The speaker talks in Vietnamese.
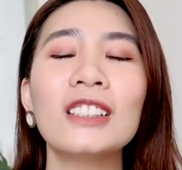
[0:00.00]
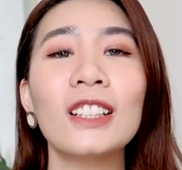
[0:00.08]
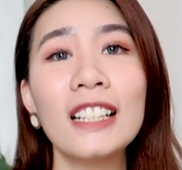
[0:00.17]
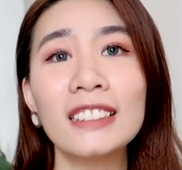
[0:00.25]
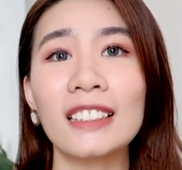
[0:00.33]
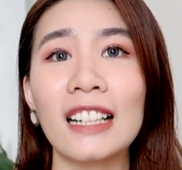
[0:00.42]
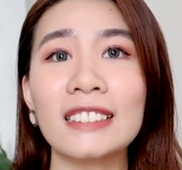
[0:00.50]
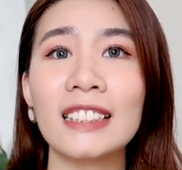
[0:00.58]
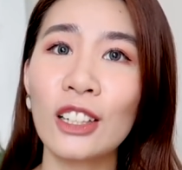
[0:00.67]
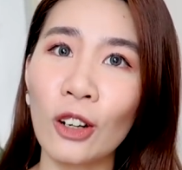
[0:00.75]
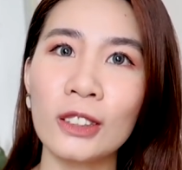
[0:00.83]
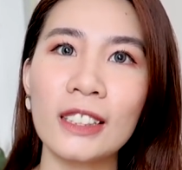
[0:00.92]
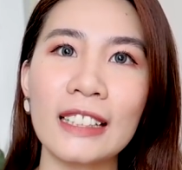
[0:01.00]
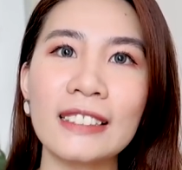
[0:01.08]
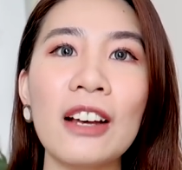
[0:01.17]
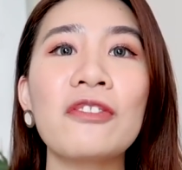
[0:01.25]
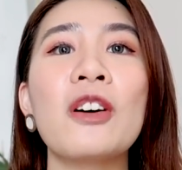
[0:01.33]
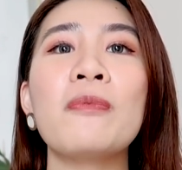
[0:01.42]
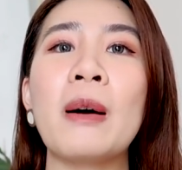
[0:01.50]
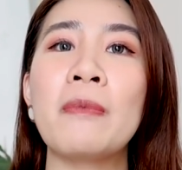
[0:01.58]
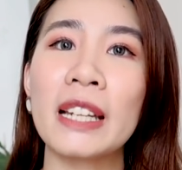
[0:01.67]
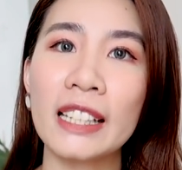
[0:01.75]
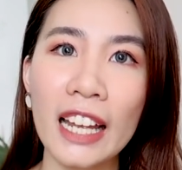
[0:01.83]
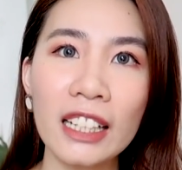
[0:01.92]
Cho nên rằng là sẽ có những cái sản phẩm mà
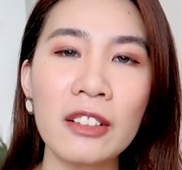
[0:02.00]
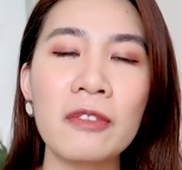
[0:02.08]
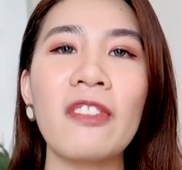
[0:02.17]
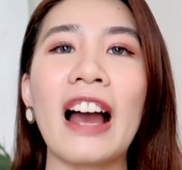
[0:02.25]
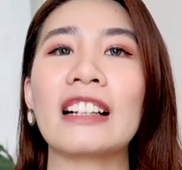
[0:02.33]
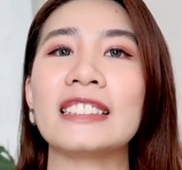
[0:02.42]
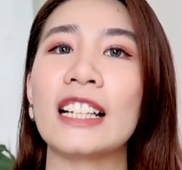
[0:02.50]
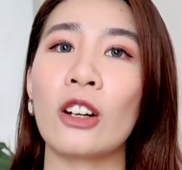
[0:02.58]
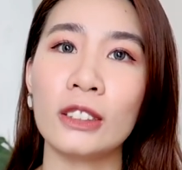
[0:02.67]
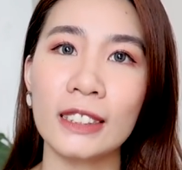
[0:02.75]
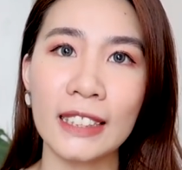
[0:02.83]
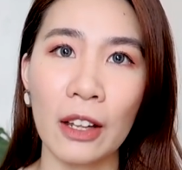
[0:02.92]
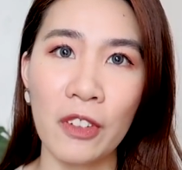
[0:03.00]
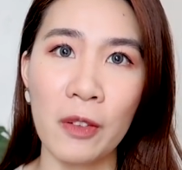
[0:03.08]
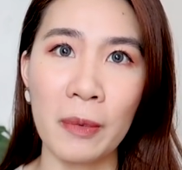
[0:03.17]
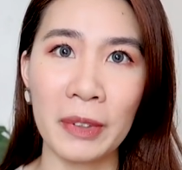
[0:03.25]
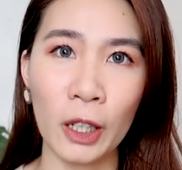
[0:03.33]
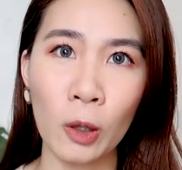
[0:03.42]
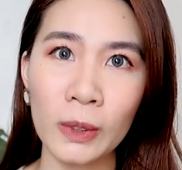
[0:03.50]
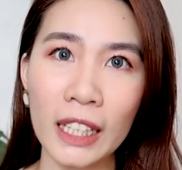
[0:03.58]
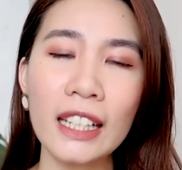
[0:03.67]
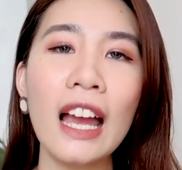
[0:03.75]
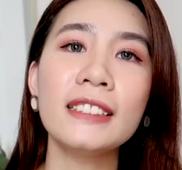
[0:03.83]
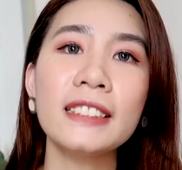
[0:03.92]
mình thích và sẽ có những sản phẩm mà mình không
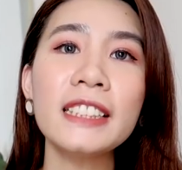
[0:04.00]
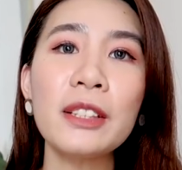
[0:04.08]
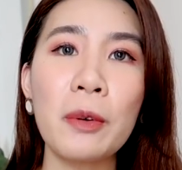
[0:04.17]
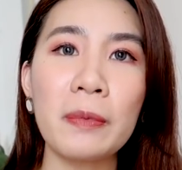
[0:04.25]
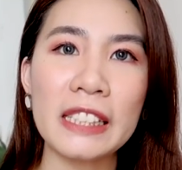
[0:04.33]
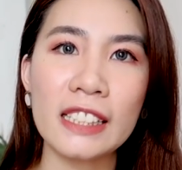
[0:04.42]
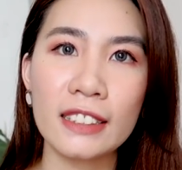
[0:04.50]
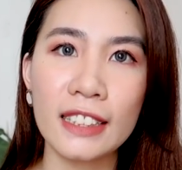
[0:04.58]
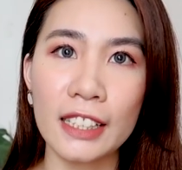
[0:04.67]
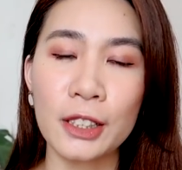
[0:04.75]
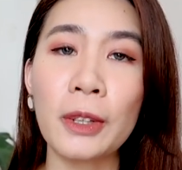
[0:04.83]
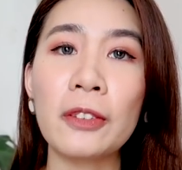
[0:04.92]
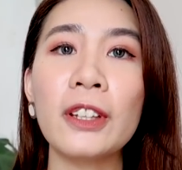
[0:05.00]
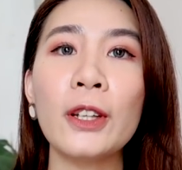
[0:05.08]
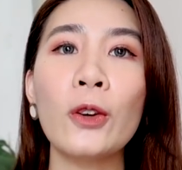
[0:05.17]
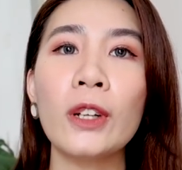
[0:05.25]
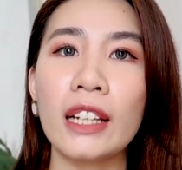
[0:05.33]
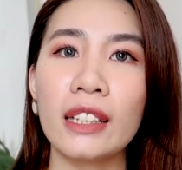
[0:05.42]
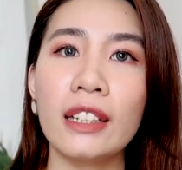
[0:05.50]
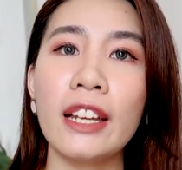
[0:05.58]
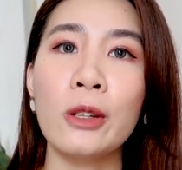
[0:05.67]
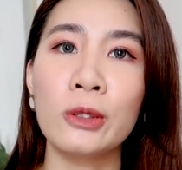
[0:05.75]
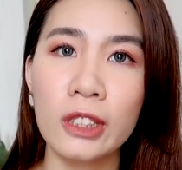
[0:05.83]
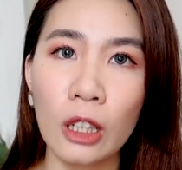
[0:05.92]
thích. Những gì mà mình chia sẻ trong cái video này thì
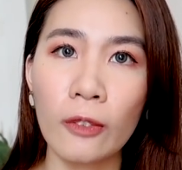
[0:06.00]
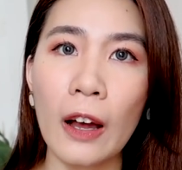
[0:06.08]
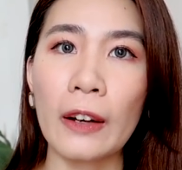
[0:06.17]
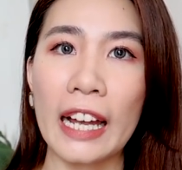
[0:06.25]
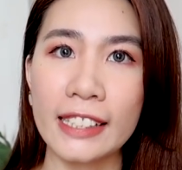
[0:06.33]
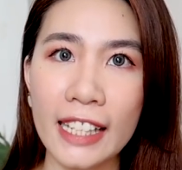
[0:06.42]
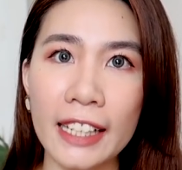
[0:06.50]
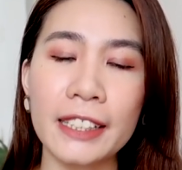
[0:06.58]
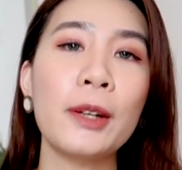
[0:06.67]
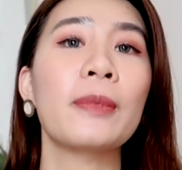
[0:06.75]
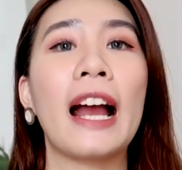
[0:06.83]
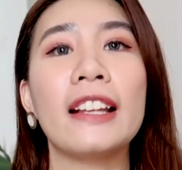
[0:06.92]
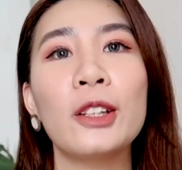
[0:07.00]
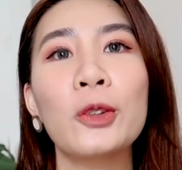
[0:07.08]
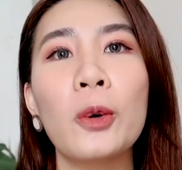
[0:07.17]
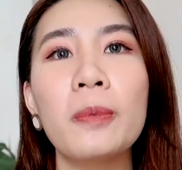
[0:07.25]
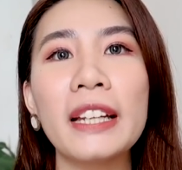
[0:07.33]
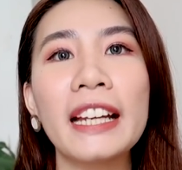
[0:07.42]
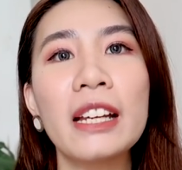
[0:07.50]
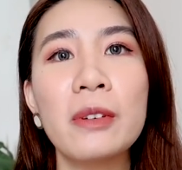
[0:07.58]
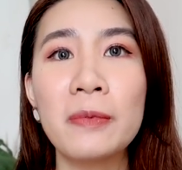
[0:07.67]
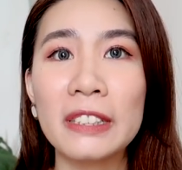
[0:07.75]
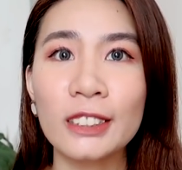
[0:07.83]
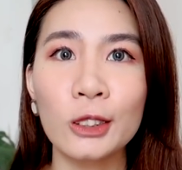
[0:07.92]
đều dựa vào cái trải nghiệm cá nhân của mình khi
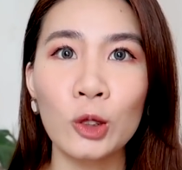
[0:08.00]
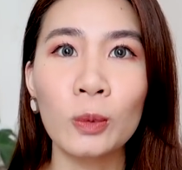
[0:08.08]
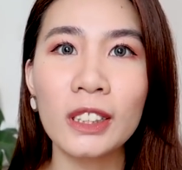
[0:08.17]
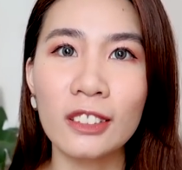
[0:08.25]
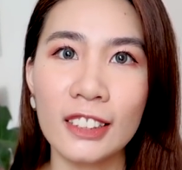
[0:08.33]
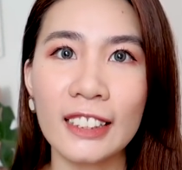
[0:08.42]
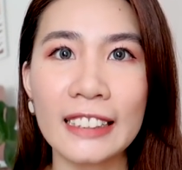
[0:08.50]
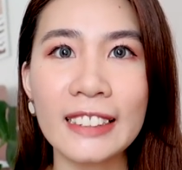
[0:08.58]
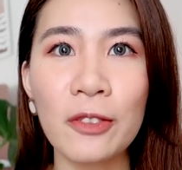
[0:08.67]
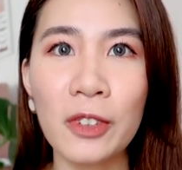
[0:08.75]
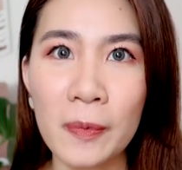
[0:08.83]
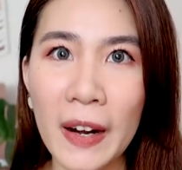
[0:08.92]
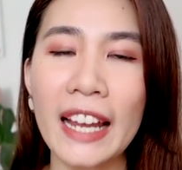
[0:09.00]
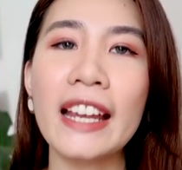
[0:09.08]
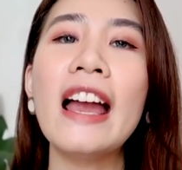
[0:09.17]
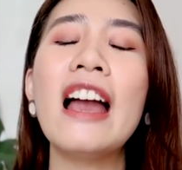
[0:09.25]
mà mình sử dụng thử những cái sản phẩm này,